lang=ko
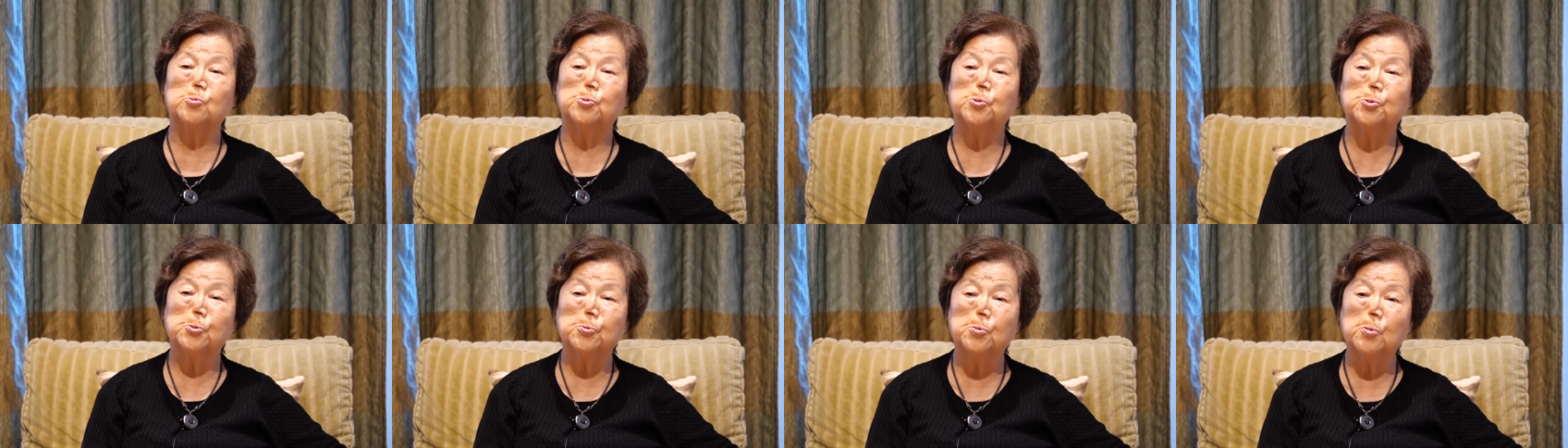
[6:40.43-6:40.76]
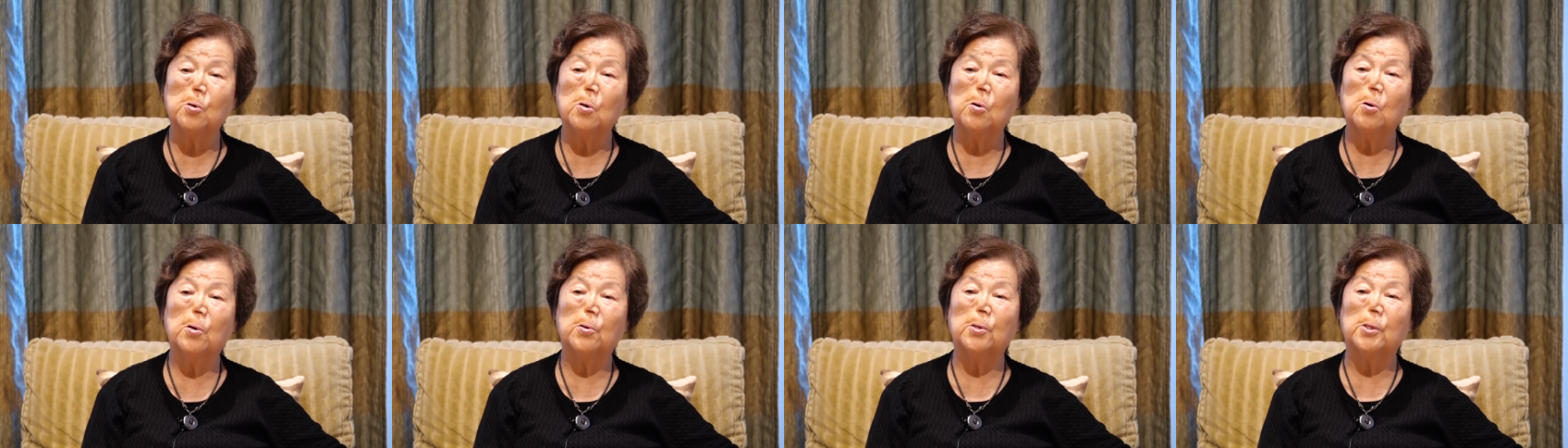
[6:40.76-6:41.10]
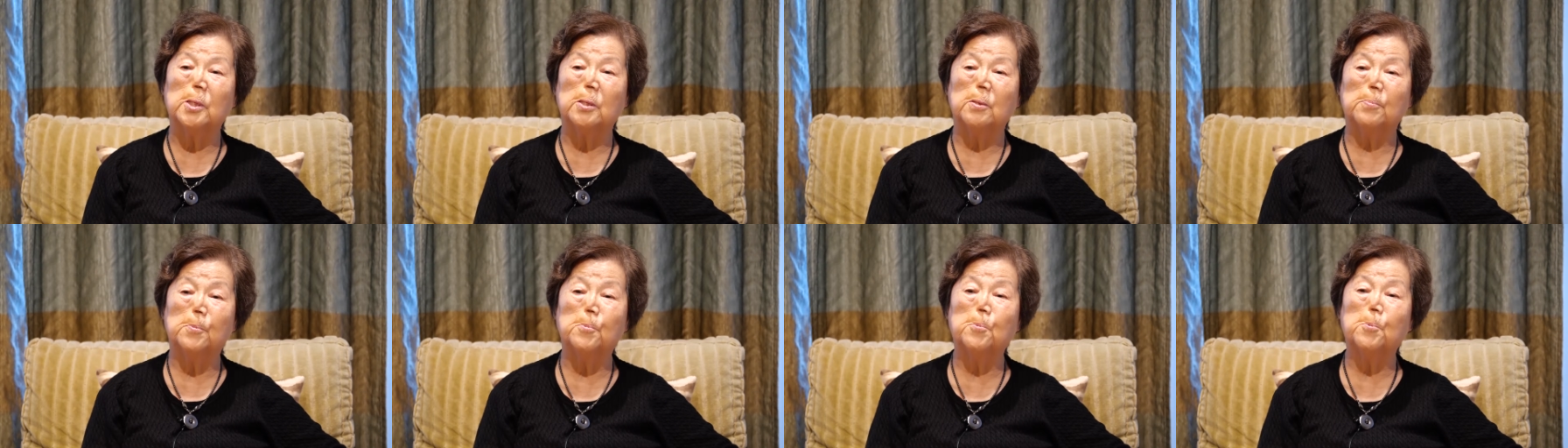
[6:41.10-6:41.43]
주로
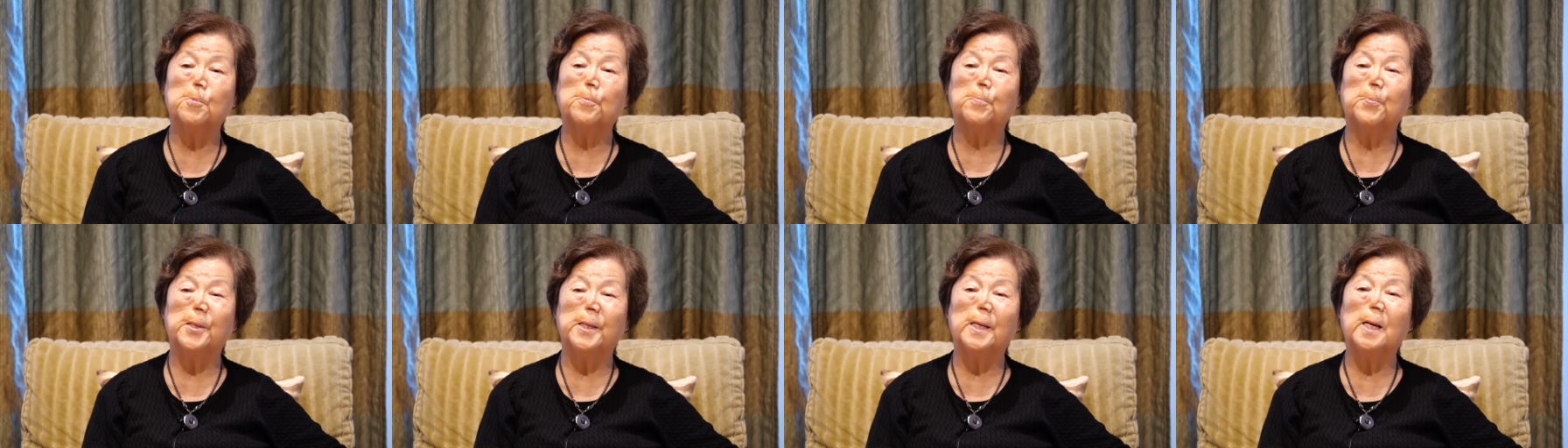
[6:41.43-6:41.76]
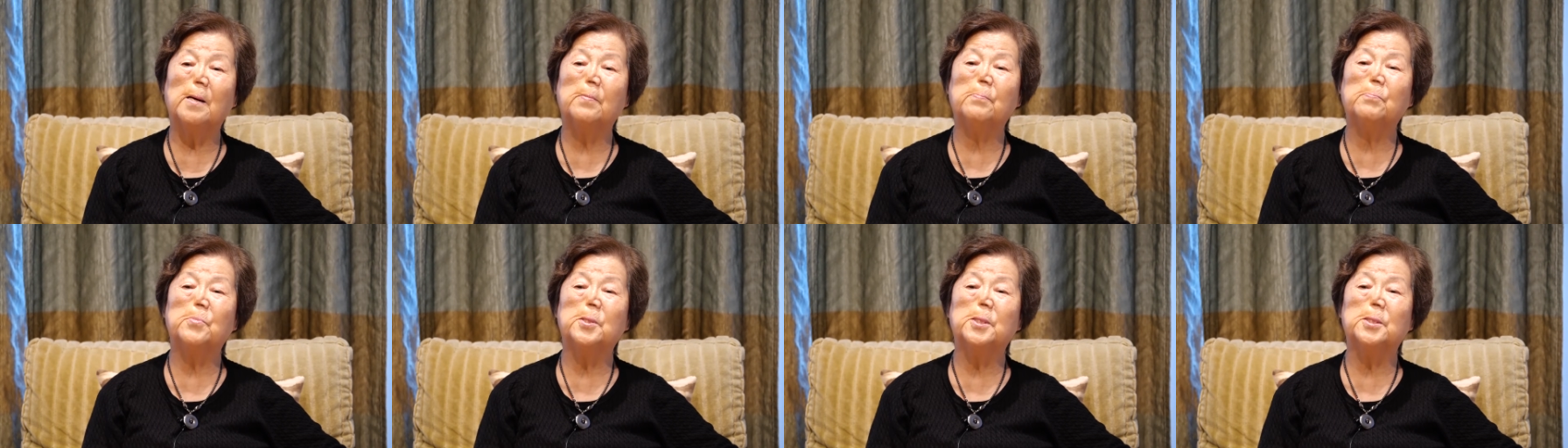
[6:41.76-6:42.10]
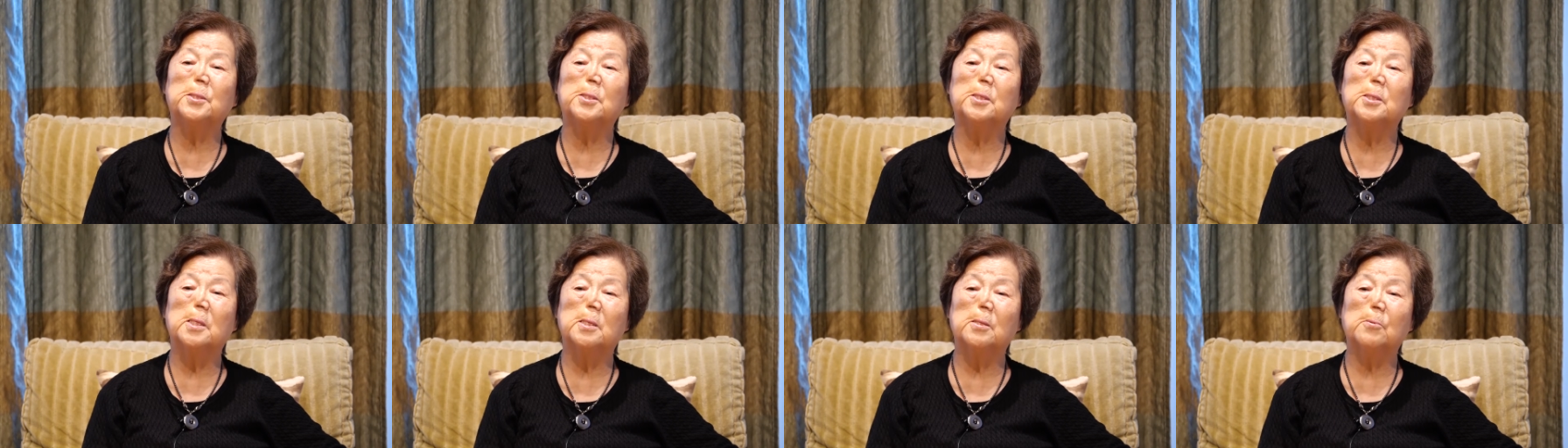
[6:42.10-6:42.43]
이북
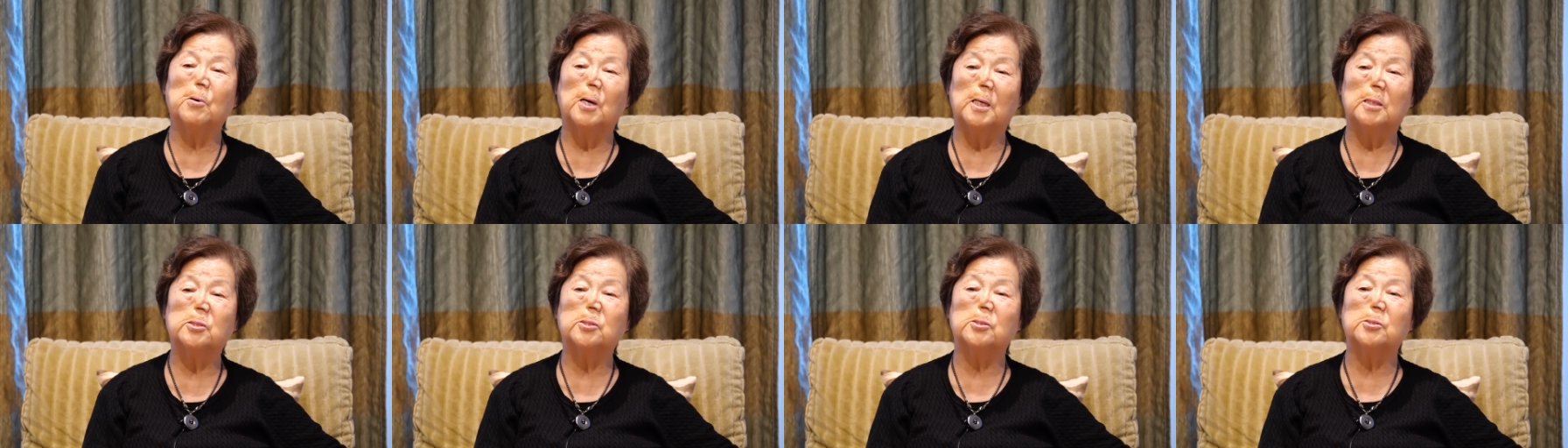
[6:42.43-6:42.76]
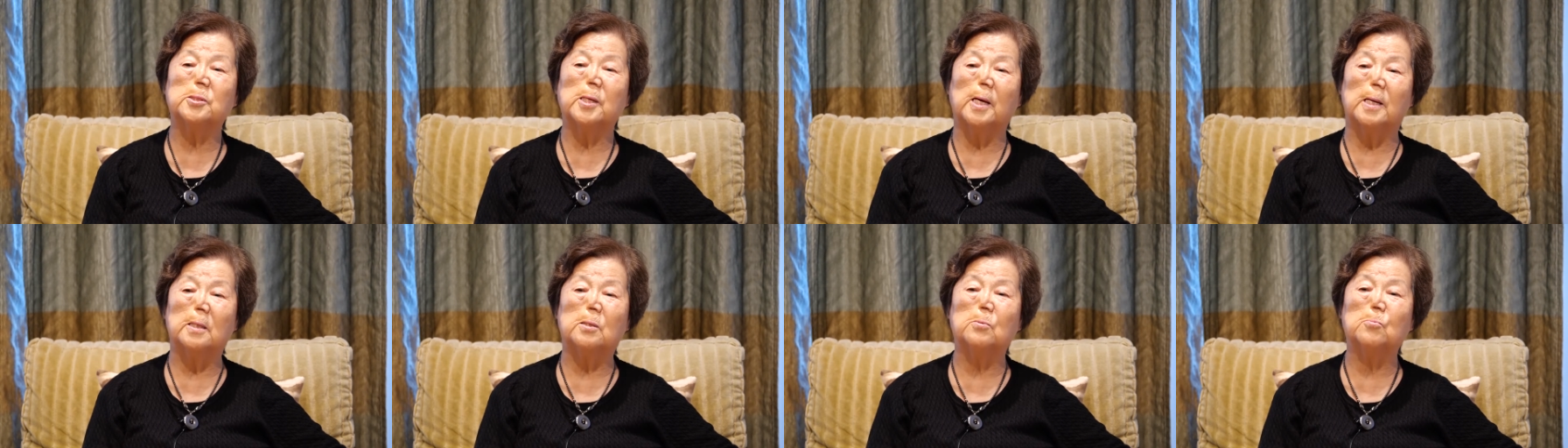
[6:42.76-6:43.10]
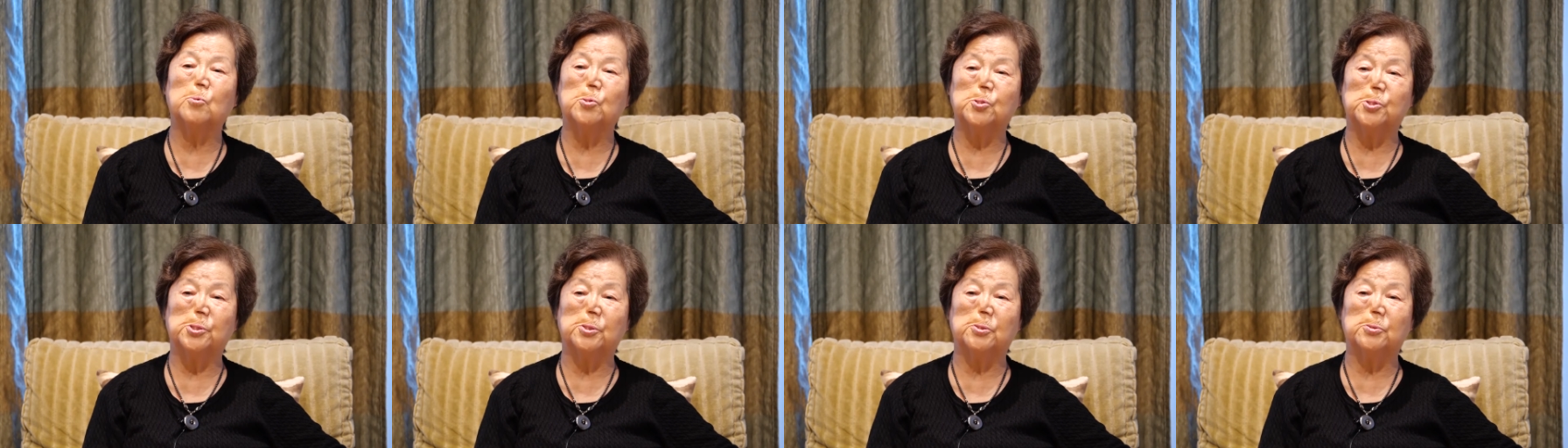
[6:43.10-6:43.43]
피난민들이 와서 사는
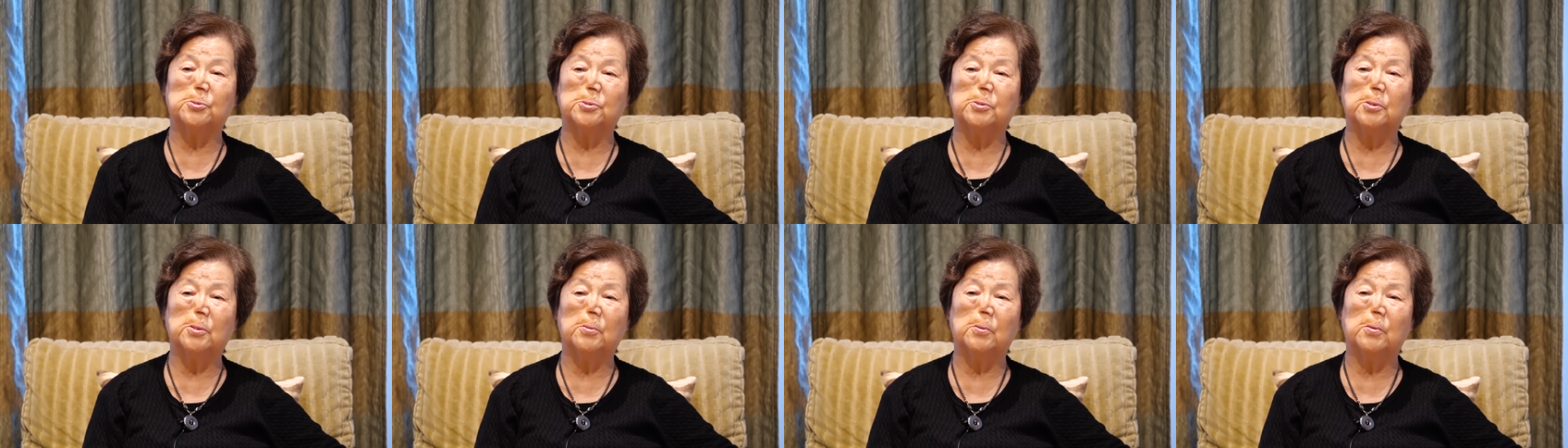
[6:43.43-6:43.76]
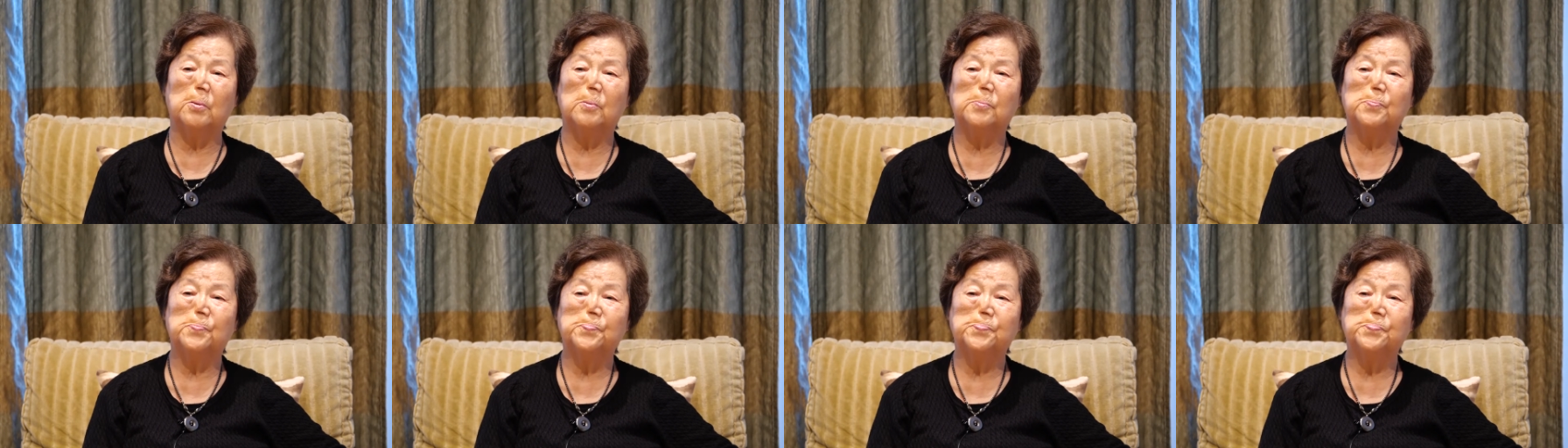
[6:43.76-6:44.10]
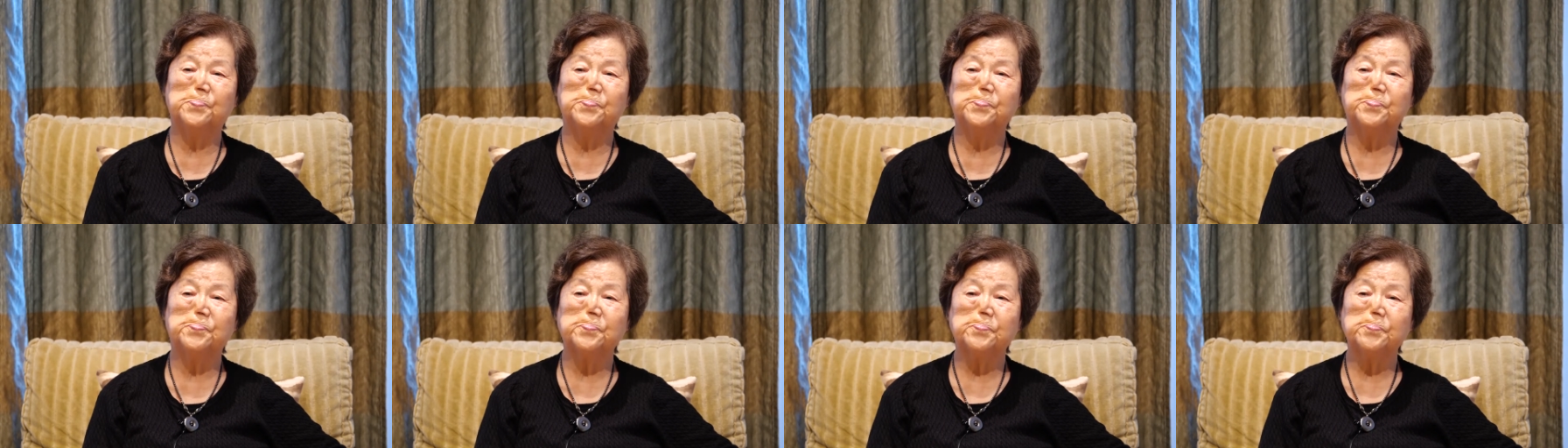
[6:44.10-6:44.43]
곳이었어요.
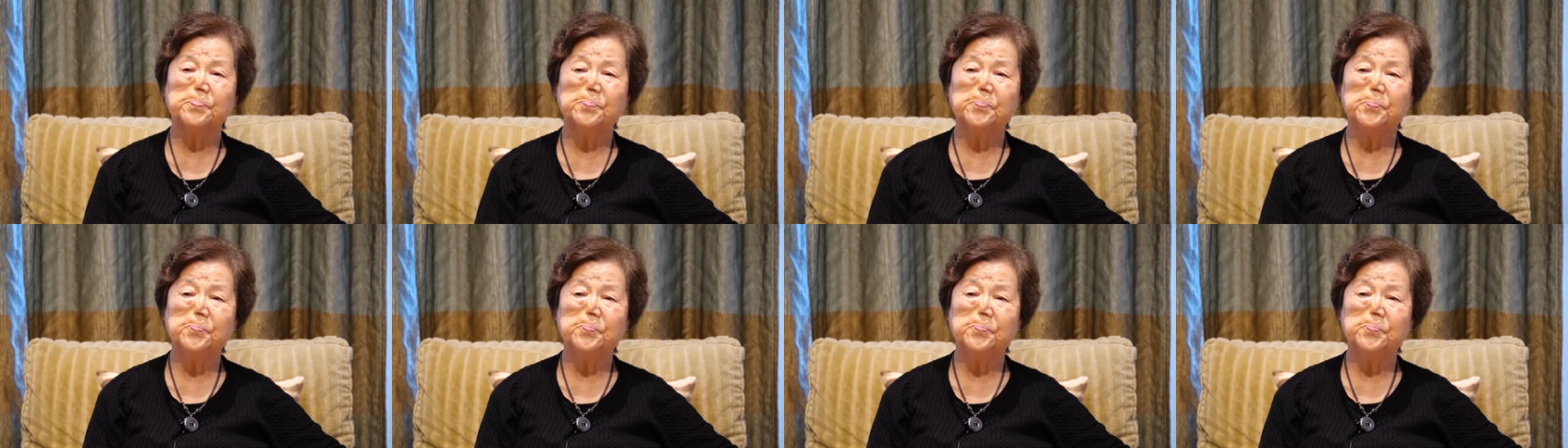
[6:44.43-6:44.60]
음.